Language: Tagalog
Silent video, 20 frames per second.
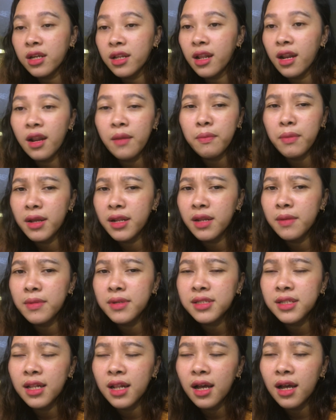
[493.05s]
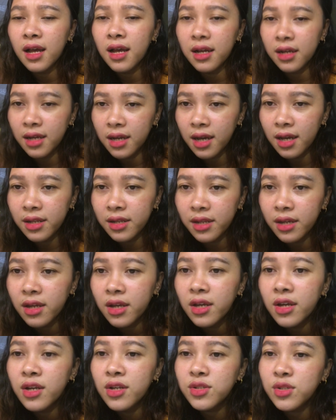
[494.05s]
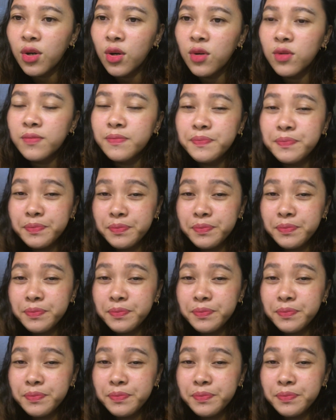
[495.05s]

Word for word: Nagre-reply naman sila kaagad. So,